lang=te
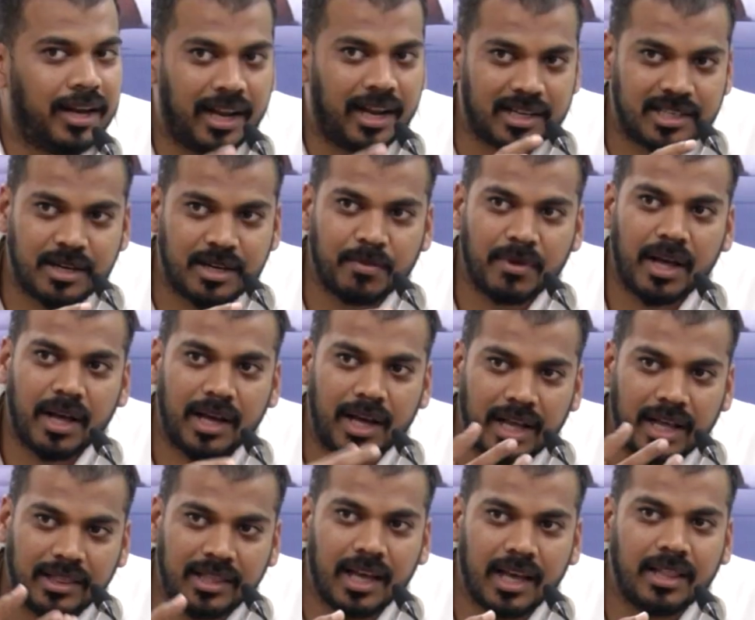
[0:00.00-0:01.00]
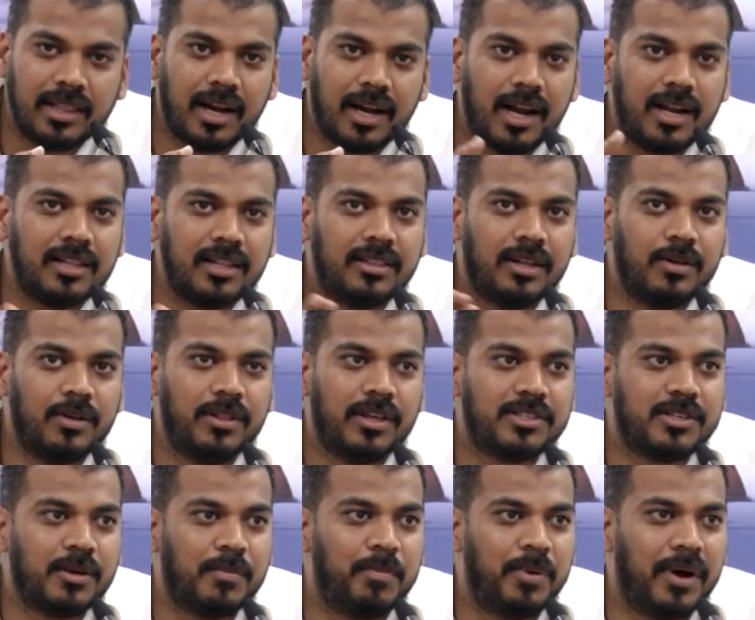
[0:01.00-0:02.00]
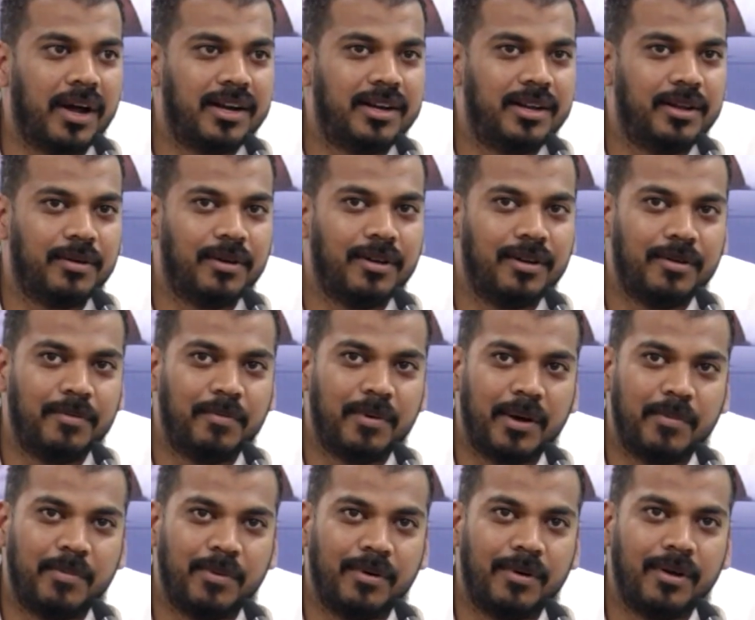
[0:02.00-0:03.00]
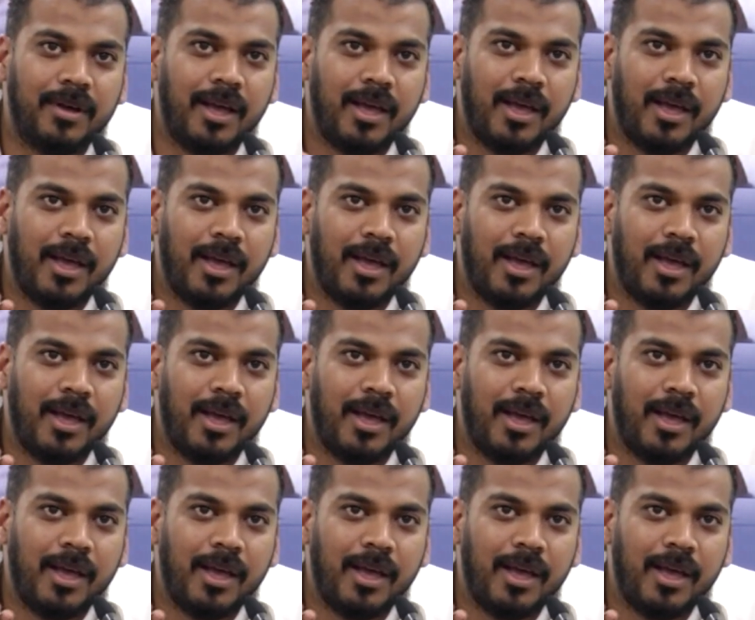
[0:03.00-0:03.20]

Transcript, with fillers: నెక్స్ట్ మా గతేంద్రాన్ని తెలుగుదేశం పార్టీ వాళ్ళు పాపం